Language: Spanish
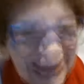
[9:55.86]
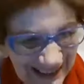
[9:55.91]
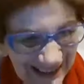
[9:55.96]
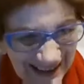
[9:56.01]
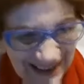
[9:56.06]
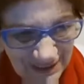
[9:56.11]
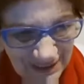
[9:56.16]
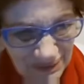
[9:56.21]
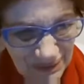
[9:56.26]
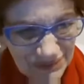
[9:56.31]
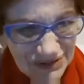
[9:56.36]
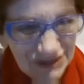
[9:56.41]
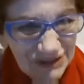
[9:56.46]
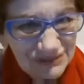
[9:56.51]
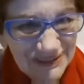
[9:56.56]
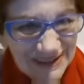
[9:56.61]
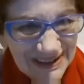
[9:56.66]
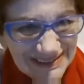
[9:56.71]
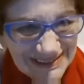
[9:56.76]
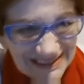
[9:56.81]
la Revolución
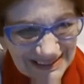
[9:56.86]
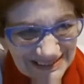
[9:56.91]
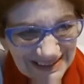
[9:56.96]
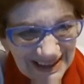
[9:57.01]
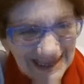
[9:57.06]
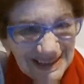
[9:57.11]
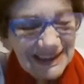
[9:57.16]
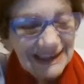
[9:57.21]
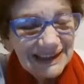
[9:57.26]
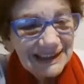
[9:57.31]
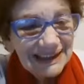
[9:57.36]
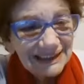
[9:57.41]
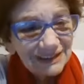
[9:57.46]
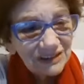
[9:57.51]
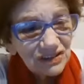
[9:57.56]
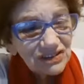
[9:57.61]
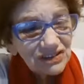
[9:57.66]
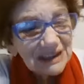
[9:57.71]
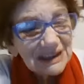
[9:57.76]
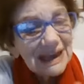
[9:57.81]
Francesa. Sí. Entonces,